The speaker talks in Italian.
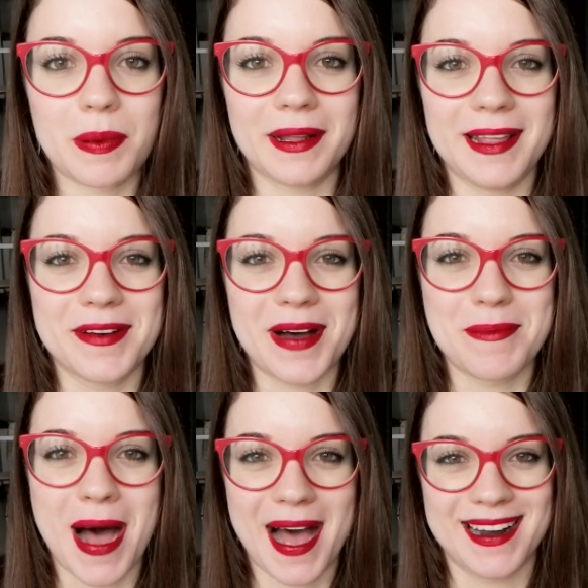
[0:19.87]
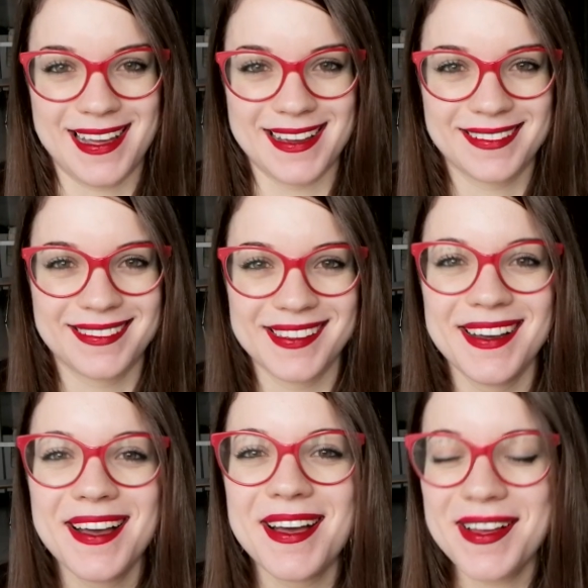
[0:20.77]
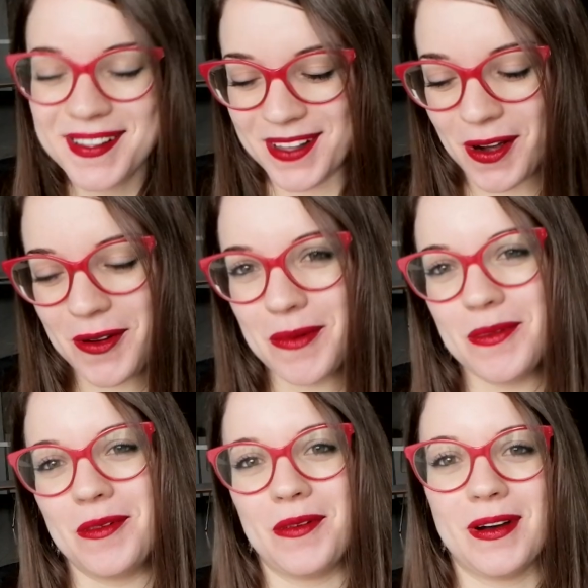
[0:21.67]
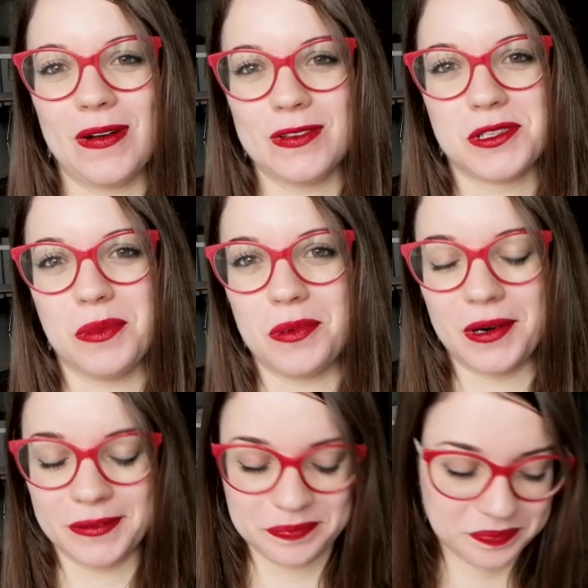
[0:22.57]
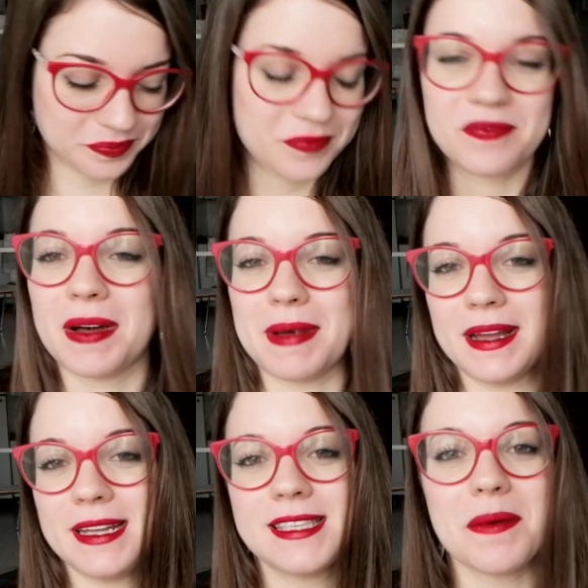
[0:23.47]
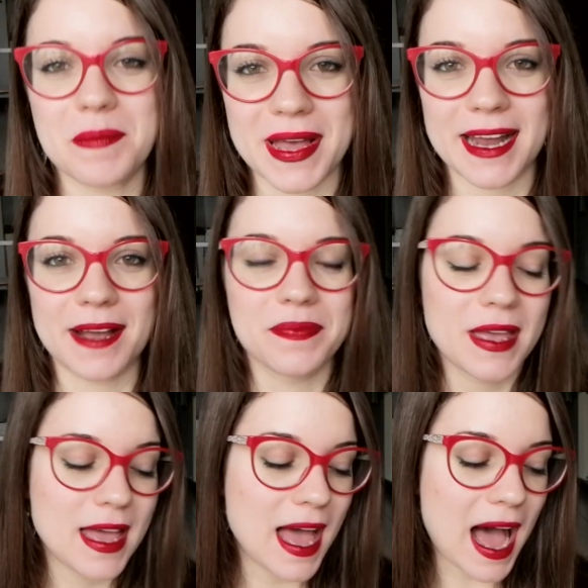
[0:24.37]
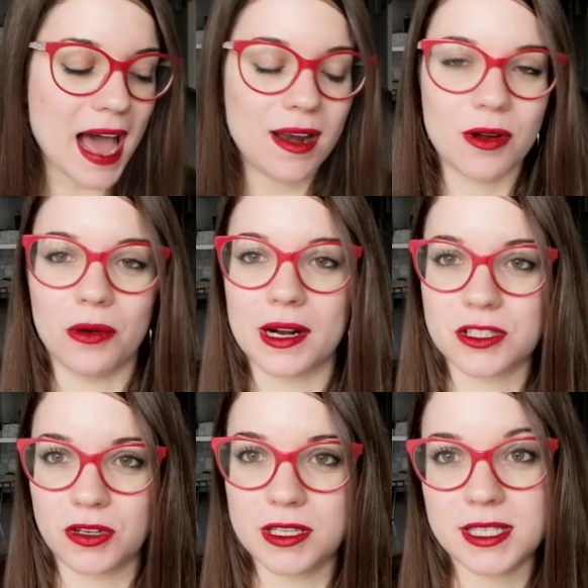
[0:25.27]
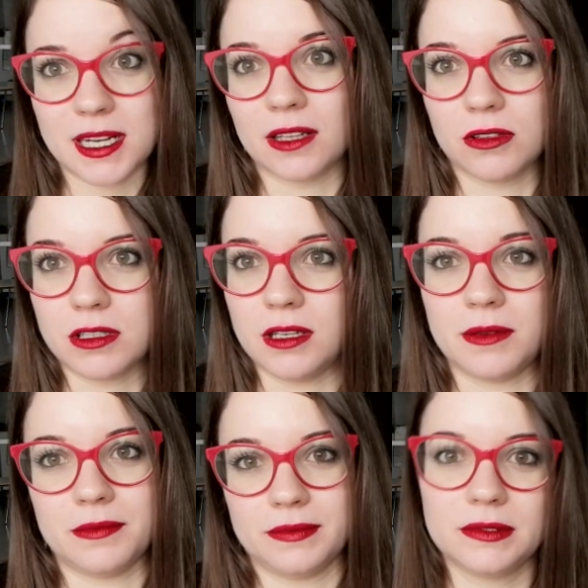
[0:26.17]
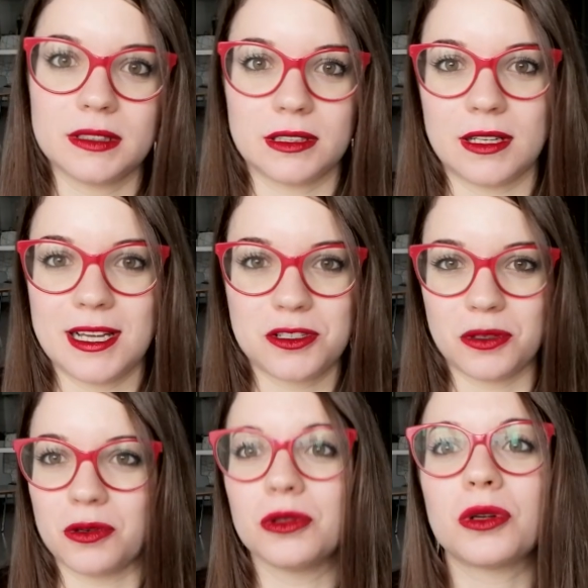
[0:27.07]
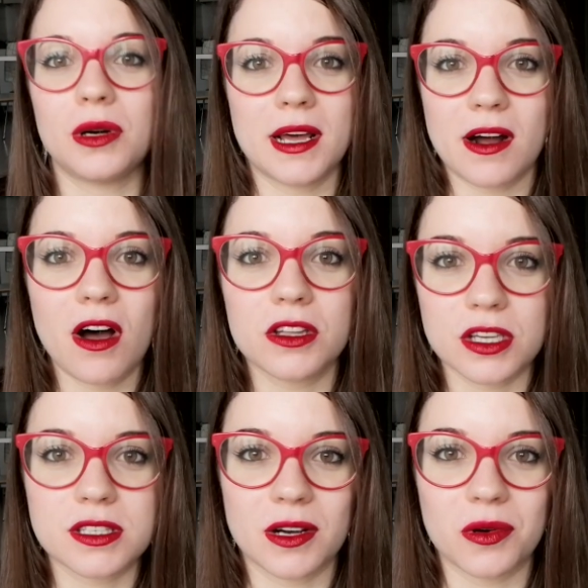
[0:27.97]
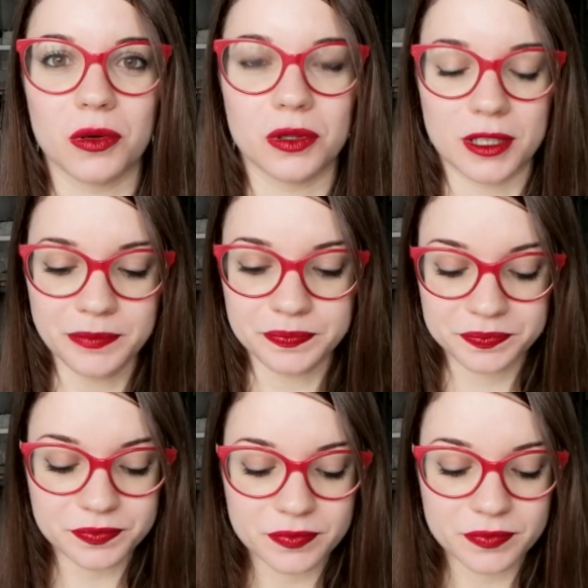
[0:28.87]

prendeva male no comunque non si può vabbè iniziamo bene allora sto registrando sì adesso controllerò ogni secondo